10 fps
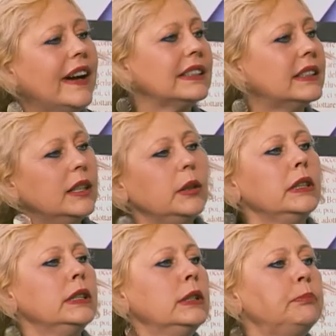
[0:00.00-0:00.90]

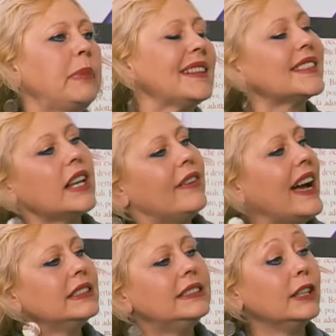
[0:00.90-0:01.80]
fatti passi
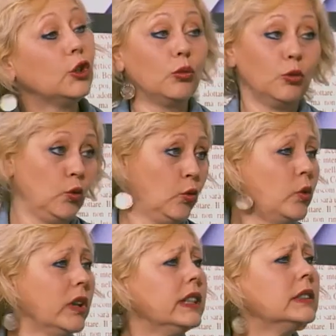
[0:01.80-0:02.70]
avanti sì, comunque. Notevoli,